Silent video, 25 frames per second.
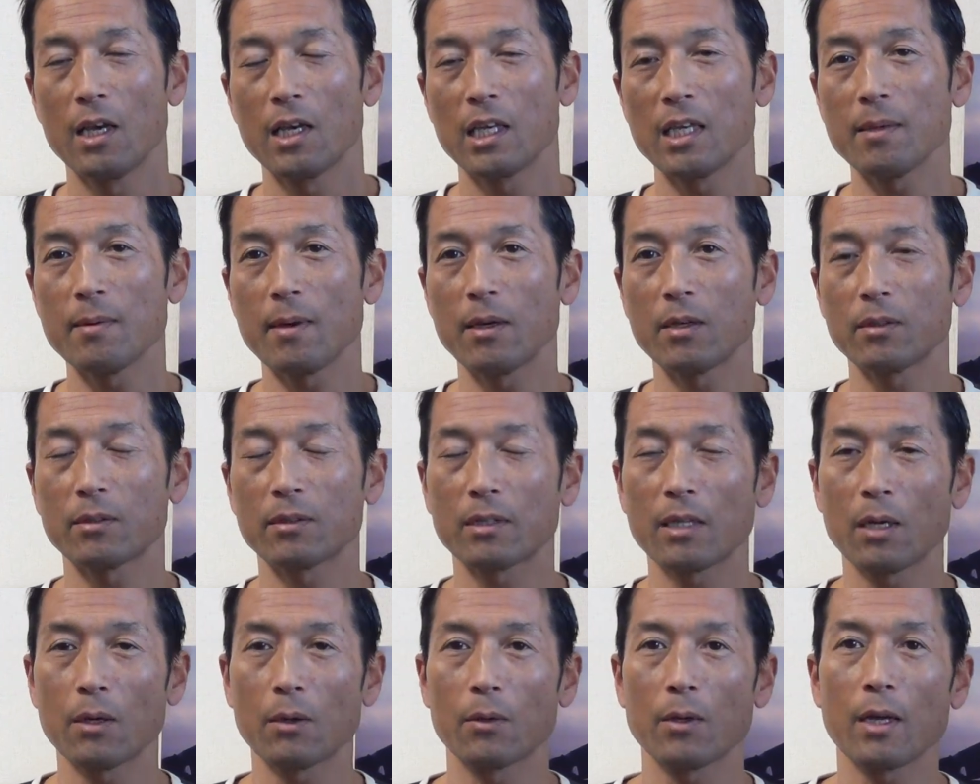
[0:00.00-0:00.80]
今言っ
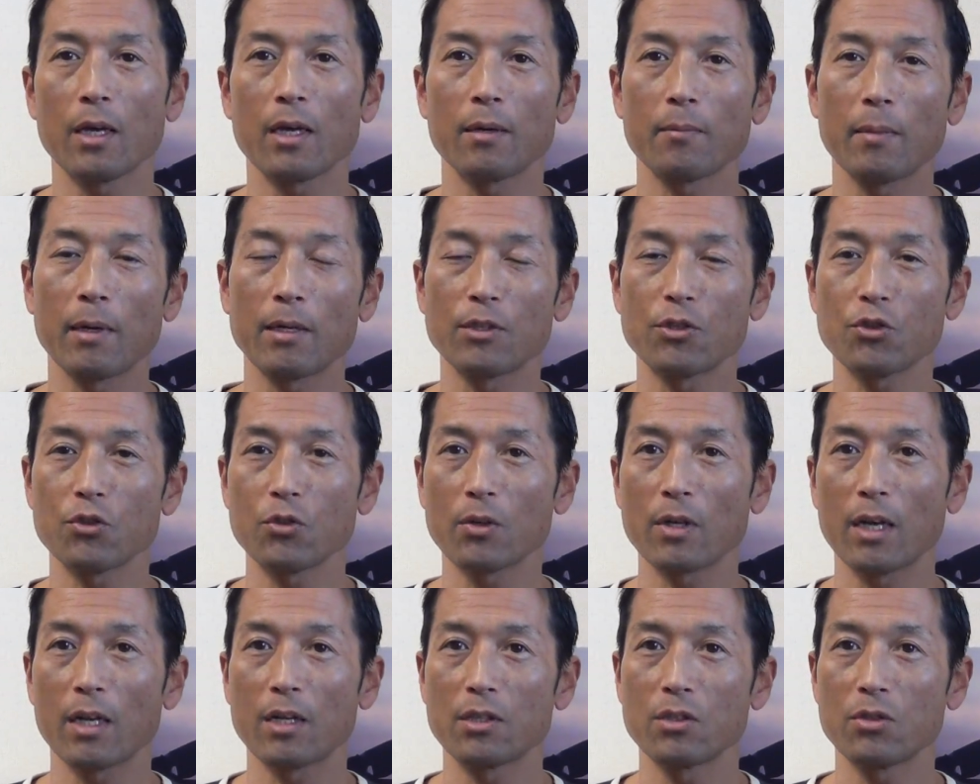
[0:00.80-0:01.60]
たような、まあ、
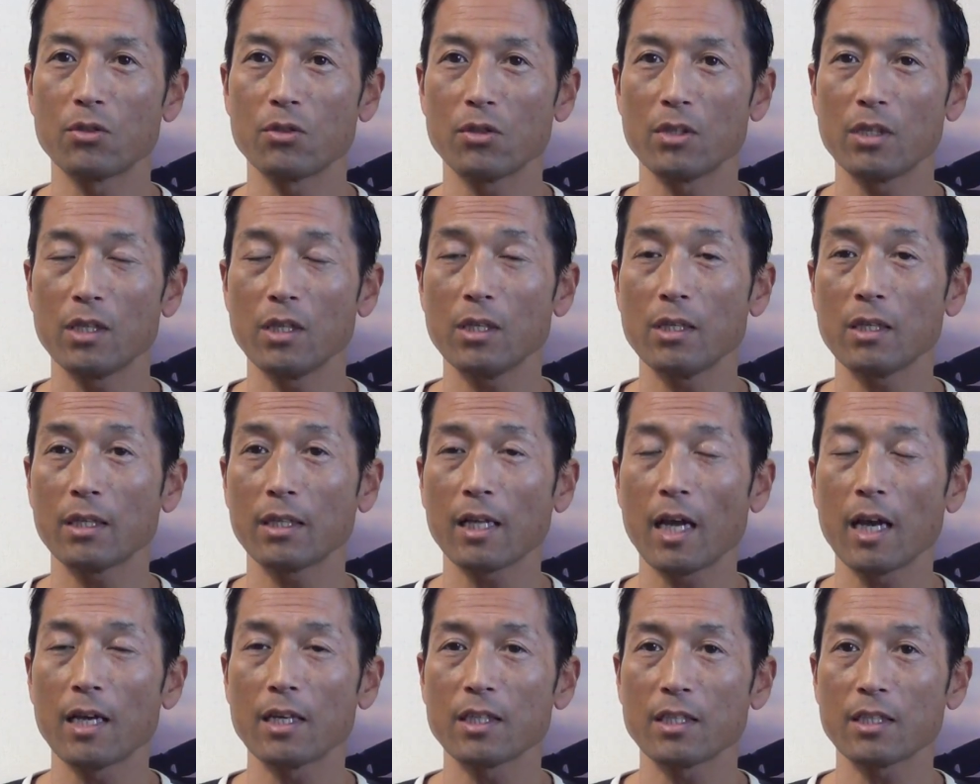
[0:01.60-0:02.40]
10から12に
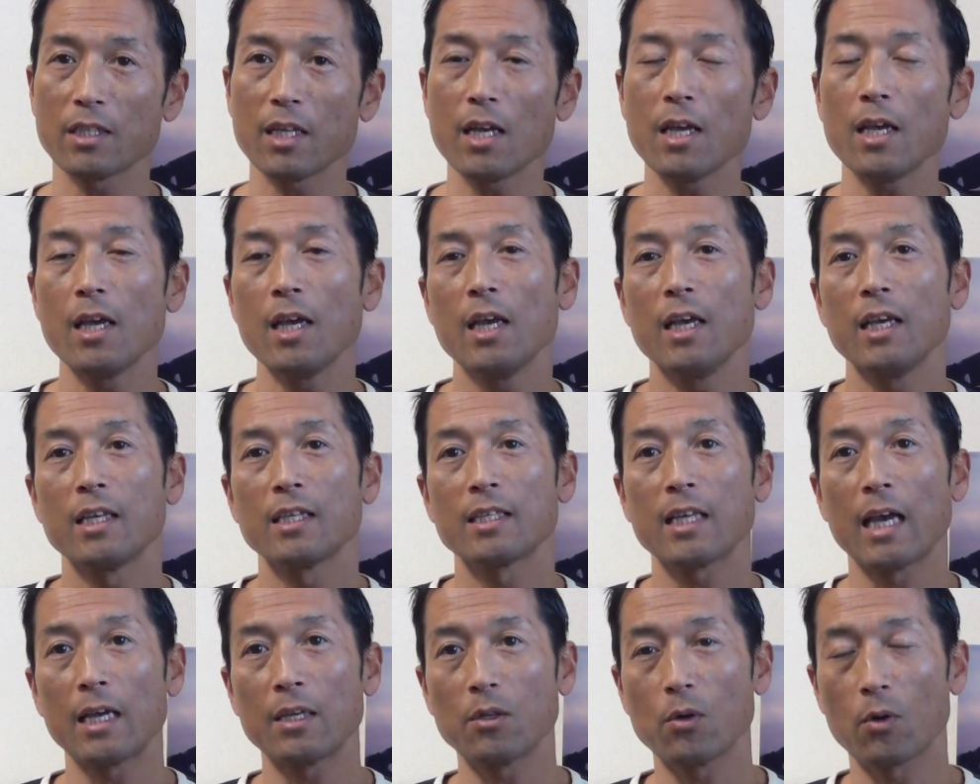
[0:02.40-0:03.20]
対して
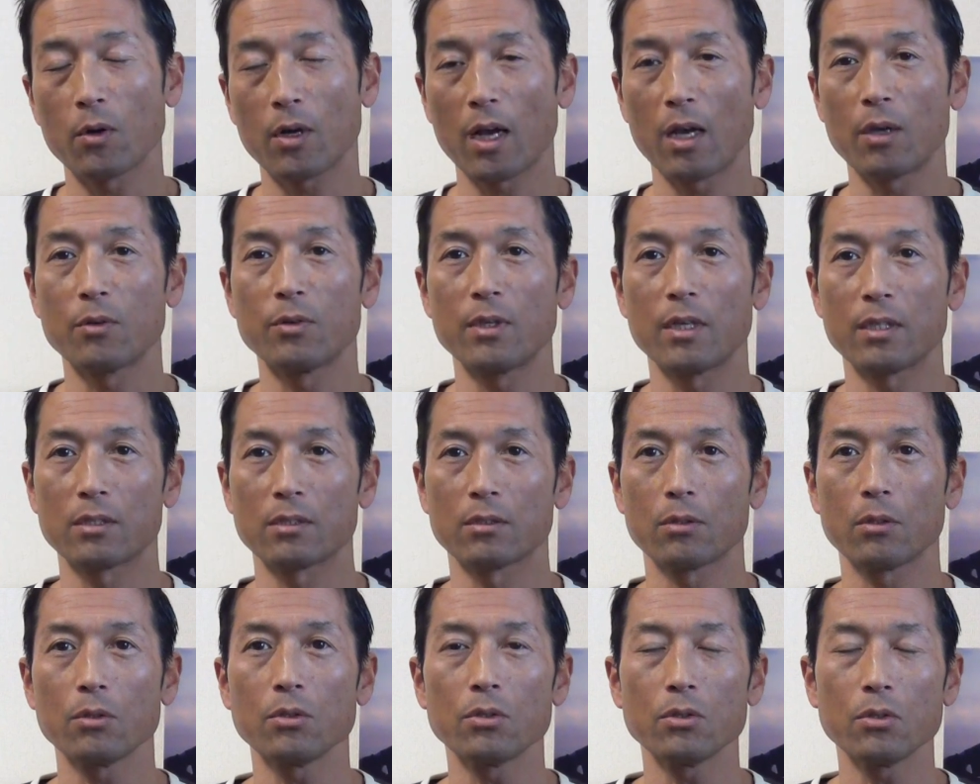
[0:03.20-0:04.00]
3、4回増や
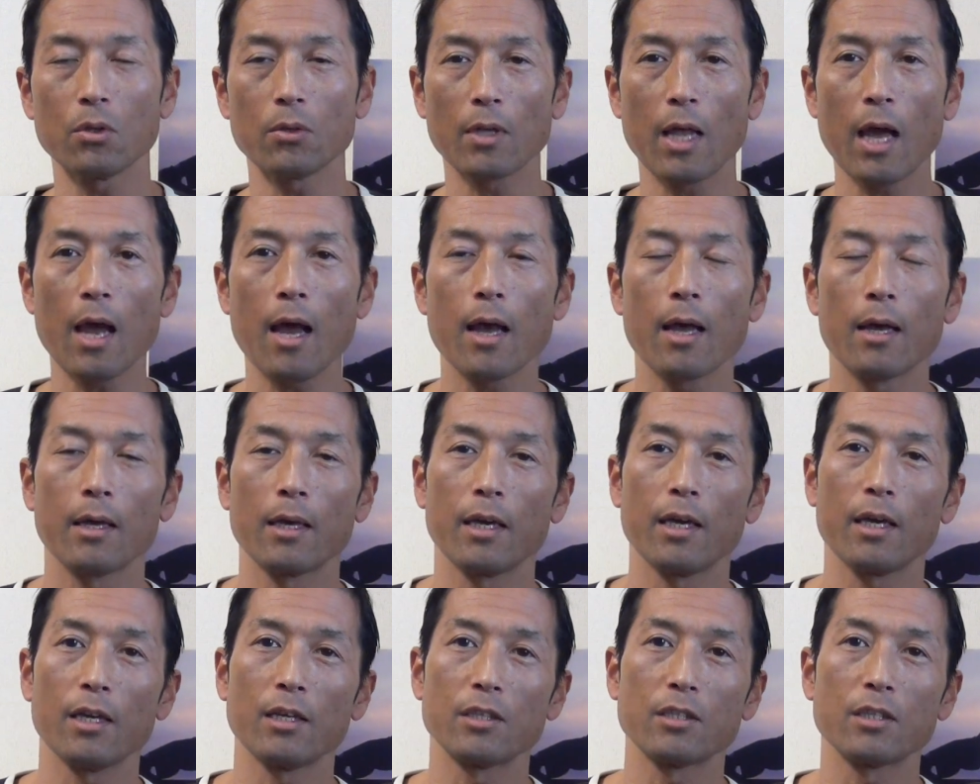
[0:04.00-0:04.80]
すというような、
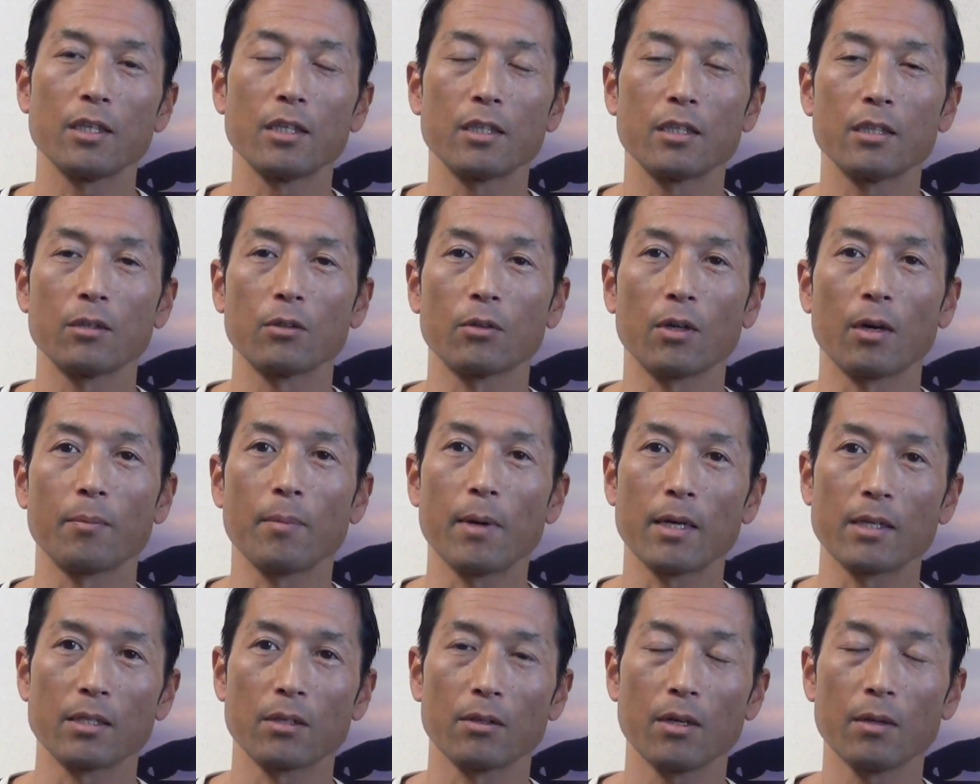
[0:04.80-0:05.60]
えー、チーティングとか
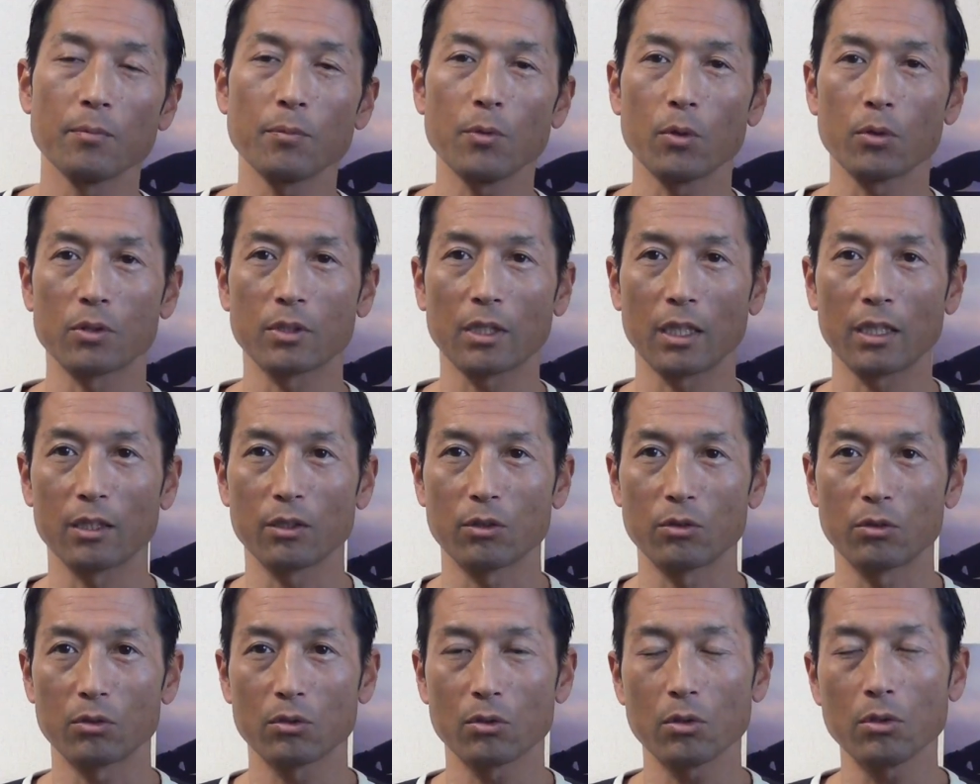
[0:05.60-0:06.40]
パンシャルレップを使って
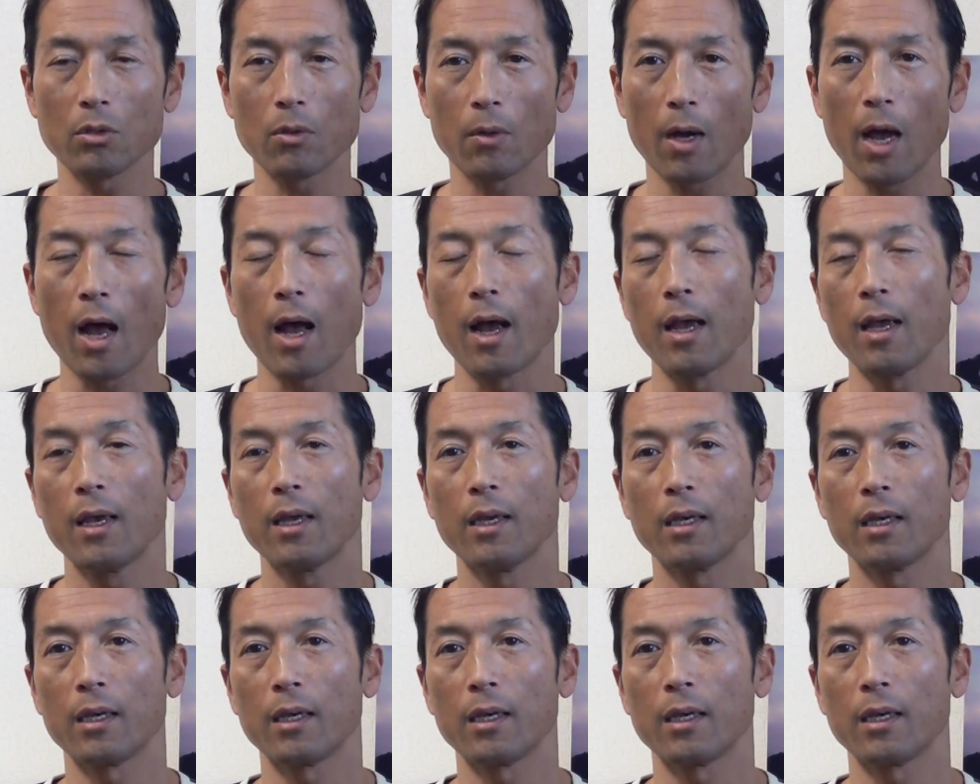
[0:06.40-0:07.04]
いくというのが、